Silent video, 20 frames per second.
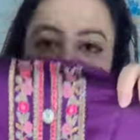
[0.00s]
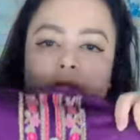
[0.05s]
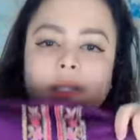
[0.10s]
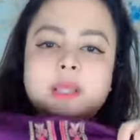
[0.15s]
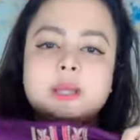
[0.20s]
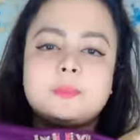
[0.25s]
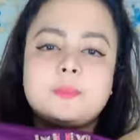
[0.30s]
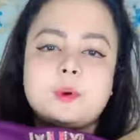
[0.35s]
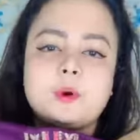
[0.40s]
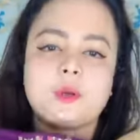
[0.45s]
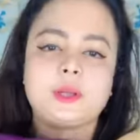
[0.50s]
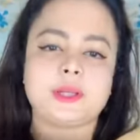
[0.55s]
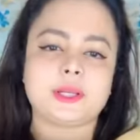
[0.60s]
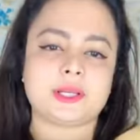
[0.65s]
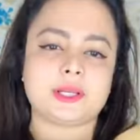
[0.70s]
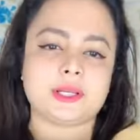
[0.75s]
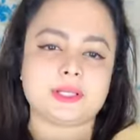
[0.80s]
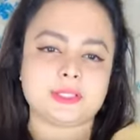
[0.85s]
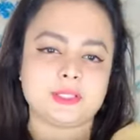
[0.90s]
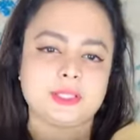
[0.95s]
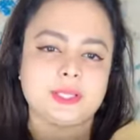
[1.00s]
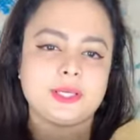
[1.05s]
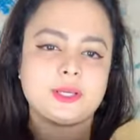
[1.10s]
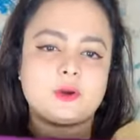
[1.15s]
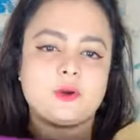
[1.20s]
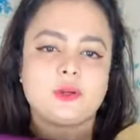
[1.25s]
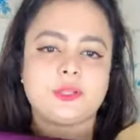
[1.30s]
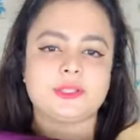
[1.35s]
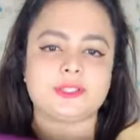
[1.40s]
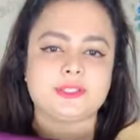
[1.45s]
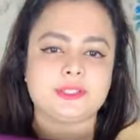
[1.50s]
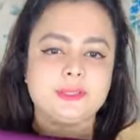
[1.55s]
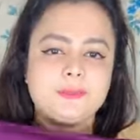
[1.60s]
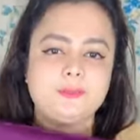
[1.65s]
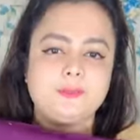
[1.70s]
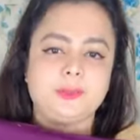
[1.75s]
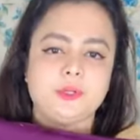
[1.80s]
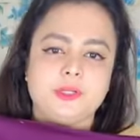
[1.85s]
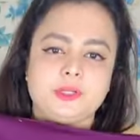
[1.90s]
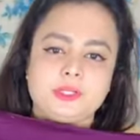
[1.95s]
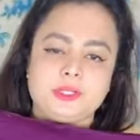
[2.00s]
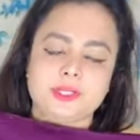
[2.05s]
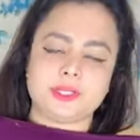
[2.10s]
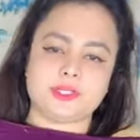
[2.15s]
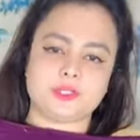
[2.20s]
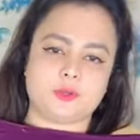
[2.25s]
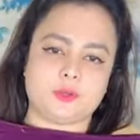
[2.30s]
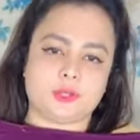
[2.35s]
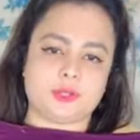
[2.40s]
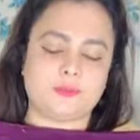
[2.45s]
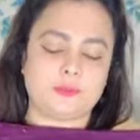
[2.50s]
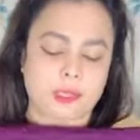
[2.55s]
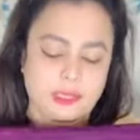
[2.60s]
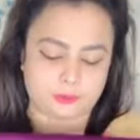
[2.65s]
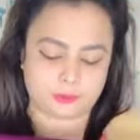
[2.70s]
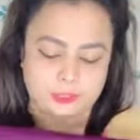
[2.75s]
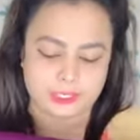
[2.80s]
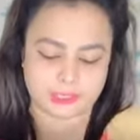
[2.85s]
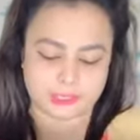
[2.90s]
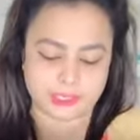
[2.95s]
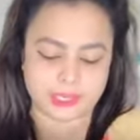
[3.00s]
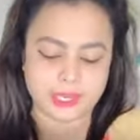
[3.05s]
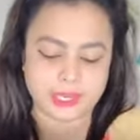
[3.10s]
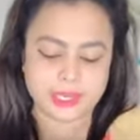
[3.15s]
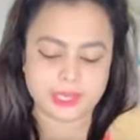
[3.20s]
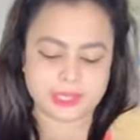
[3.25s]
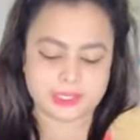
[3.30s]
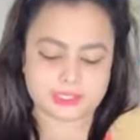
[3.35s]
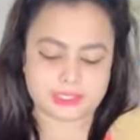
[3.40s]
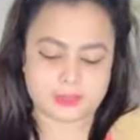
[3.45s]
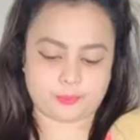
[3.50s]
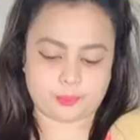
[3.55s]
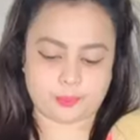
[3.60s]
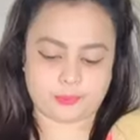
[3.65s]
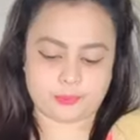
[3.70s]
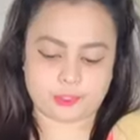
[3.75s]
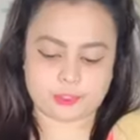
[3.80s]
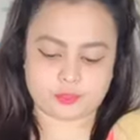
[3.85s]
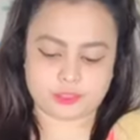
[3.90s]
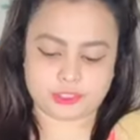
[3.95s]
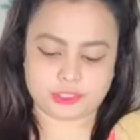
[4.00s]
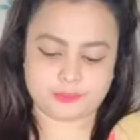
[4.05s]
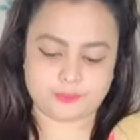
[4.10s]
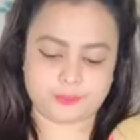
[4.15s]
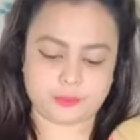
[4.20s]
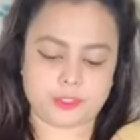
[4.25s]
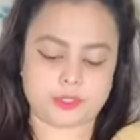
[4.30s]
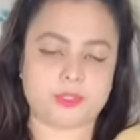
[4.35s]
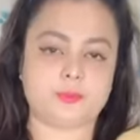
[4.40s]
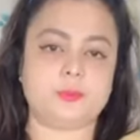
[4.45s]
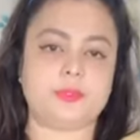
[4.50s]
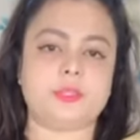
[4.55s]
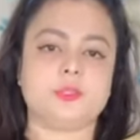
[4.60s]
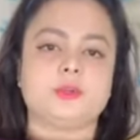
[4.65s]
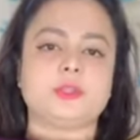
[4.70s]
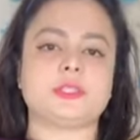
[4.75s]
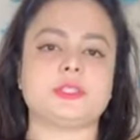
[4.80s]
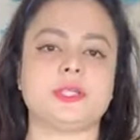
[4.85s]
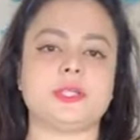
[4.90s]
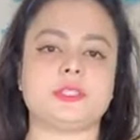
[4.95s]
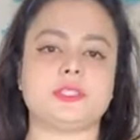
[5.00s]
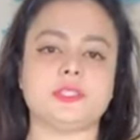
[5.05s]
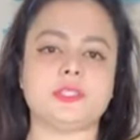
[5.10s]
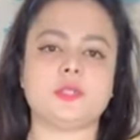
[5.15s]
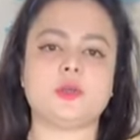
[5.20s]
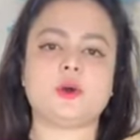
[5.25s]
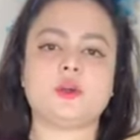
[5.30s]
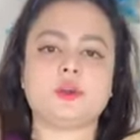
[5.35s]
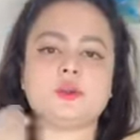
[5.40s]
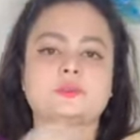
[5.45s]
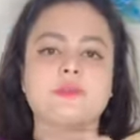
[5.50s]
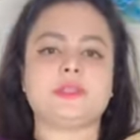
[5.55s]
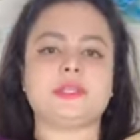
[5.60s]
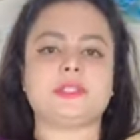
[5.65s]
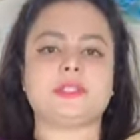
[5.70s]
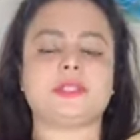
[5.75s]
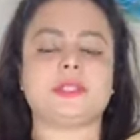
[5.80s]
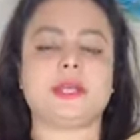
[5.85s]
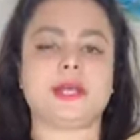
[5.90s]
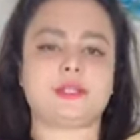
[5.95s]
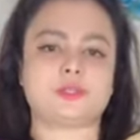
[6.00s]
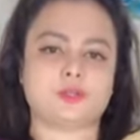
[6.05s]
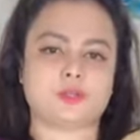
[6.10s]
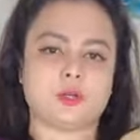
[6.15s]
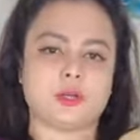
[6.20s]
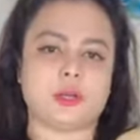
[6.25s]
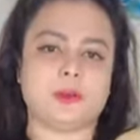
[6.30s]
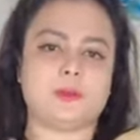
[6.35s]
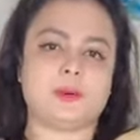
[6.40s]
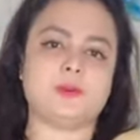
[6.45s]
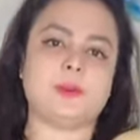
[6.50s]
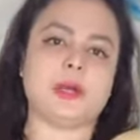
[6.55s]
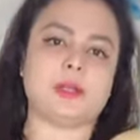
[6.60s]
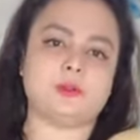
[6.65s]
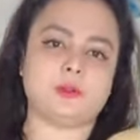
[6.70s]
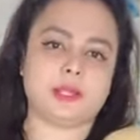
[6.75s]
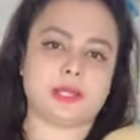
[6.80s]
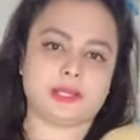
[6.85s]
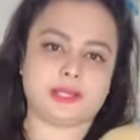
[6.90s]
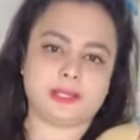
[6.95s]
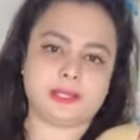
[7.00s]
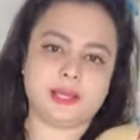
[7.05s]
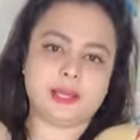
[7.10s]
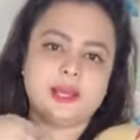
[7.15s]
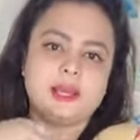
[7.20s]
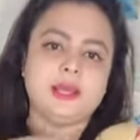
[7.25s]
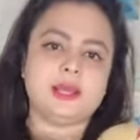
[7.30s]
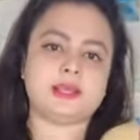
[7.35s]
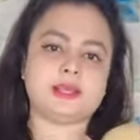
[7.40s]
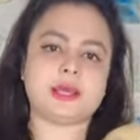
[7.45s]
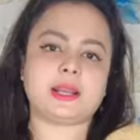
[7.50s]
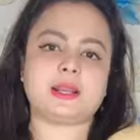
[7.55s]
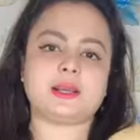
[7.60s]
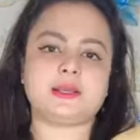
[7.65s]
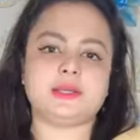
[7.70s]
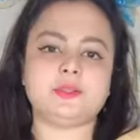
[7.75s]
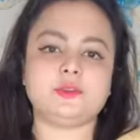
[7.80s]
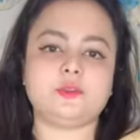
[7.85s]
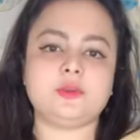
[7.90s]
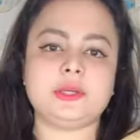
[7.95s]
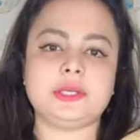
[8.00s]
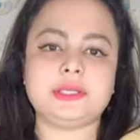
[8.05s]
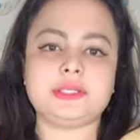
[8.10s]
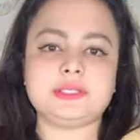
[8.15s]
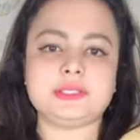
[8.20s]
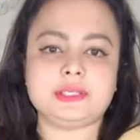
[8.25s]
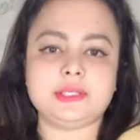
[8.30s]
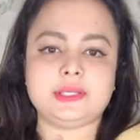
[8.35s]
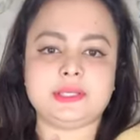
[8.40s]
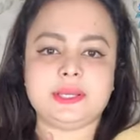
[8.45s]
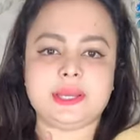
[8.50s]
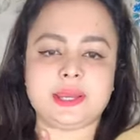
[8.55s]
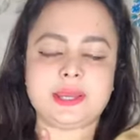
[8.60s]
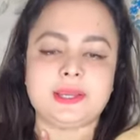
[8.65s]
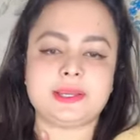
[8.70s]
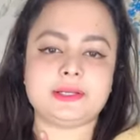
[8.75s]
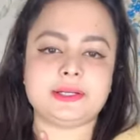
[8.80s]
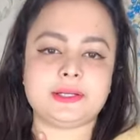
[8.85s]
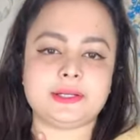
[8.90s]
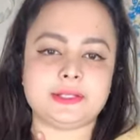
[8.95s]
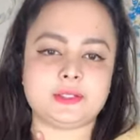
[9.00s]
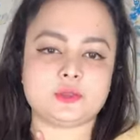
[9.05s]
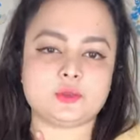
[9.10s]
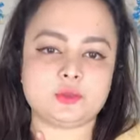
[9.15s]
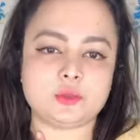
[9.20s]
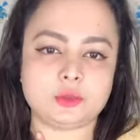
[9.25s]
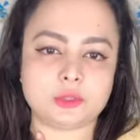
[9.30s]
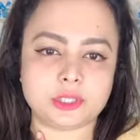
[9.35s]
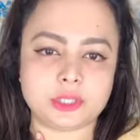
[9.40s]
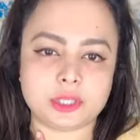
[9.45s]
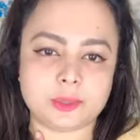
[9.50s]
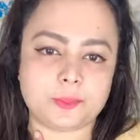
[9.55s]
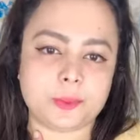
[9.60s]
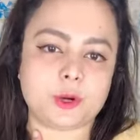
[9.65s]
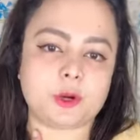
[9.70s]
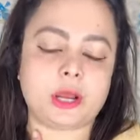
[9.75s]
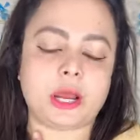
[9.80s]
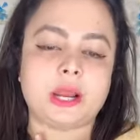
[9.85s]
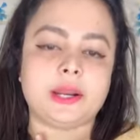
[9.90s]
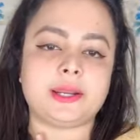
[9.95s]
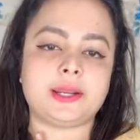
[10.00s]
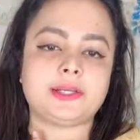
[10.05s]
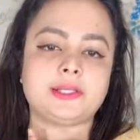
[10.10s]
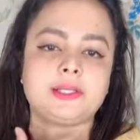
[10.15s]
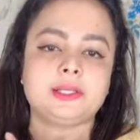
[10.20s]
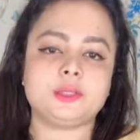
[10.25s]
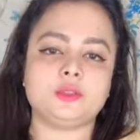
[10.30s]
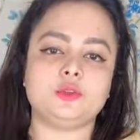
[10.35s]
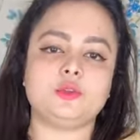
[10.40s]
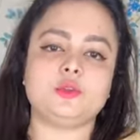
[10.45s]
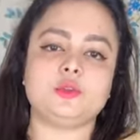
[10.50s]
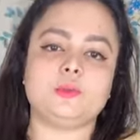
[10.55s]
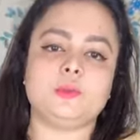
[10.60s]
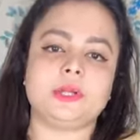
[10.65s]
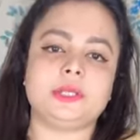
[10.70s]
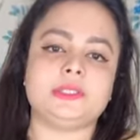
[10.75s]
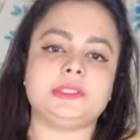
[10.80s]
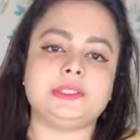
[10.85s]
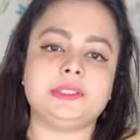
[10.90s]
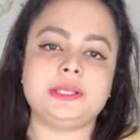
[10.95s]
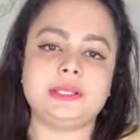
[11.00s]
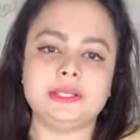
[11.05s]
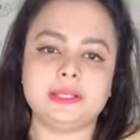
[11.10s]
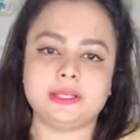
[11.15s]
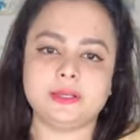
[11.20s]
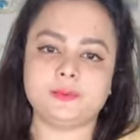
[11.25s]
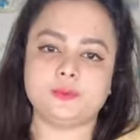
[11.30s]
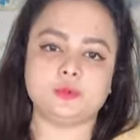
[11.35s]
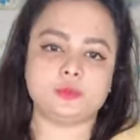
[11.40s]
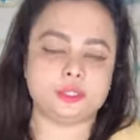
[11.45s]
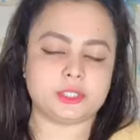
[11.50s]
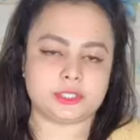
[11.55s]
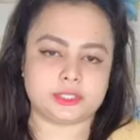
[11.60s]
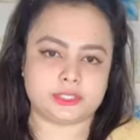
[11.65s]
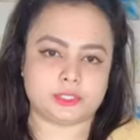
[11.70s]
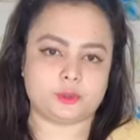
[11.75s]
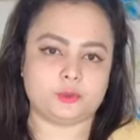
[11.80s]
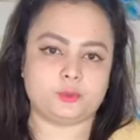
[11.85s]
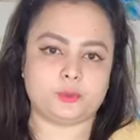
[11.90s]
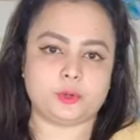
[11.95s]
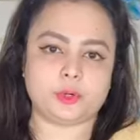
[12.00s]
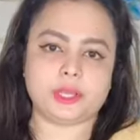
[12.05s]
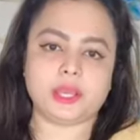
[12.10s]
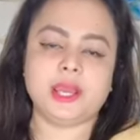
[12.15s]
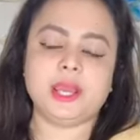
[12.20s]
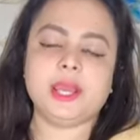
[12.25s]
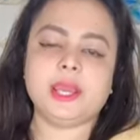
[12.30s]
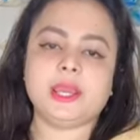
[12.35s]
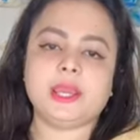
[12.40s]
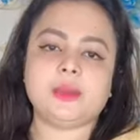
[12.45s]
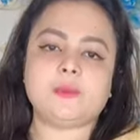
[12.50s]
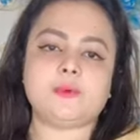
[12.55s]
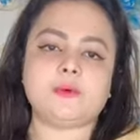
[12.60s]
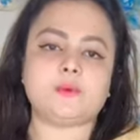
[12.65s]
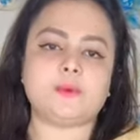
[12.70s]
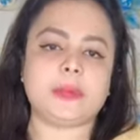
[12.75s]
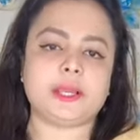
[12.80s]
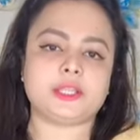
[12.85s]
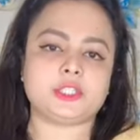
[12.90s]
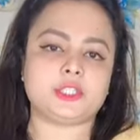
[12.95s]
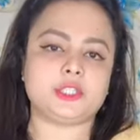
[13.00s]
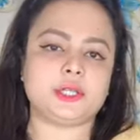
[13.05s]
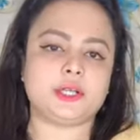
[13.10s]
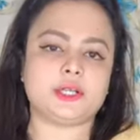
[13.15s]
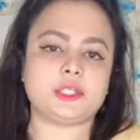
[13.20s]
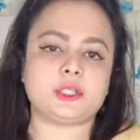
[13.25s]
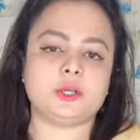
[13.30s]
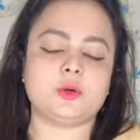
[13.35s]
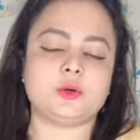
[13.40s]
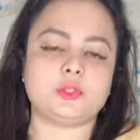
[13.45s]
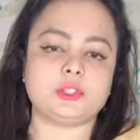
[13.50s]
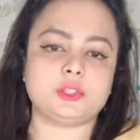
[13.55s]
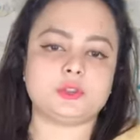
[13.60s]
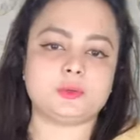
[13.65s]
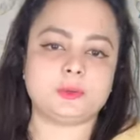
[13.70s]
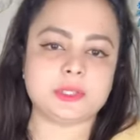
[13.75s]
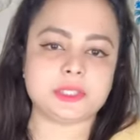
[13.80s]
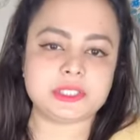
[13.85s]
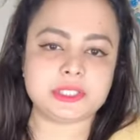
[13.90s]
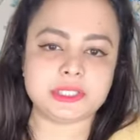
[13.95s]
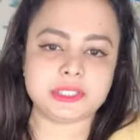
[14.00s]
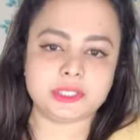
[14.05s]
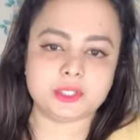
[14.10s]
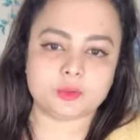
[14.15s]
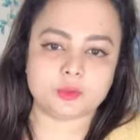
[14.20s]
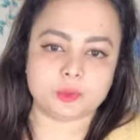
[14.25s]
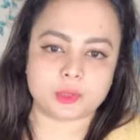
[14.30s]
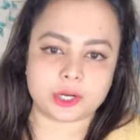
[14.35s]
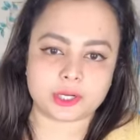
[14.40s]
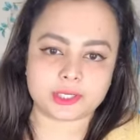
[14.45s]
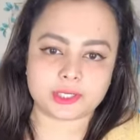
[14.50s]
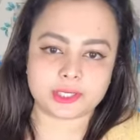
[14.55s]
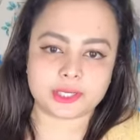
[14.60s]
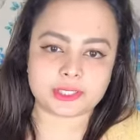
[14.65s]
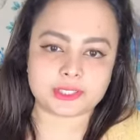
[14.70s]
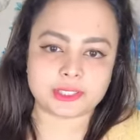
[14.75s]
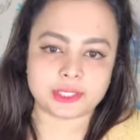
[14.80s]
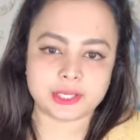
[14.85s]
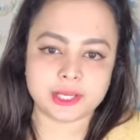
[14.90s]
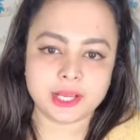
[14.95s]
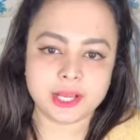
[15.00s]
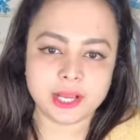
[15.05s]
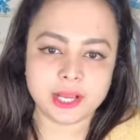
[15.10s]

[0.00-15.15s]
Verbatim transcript: করা থাকবে অনেকের কাছে অনেক সিম্পল ড্রেস অনেক ভালো লাগে যাকে আমি একটু সিম্পলের ভিতরে চাচ্ছি অনেক বেশি কাজ করা আমার ভালো লাগে না তারা কিন্তু ইজিলি এই ড্রেসগুলো নিতে পারো আর এটা কিন্তু তোমার দিল্লি বুটিক্সের উপরে এবং ম্যাটেরিয়ালটা হচ্ছে তোমার চিনি গুঁড়া ঠিক আছে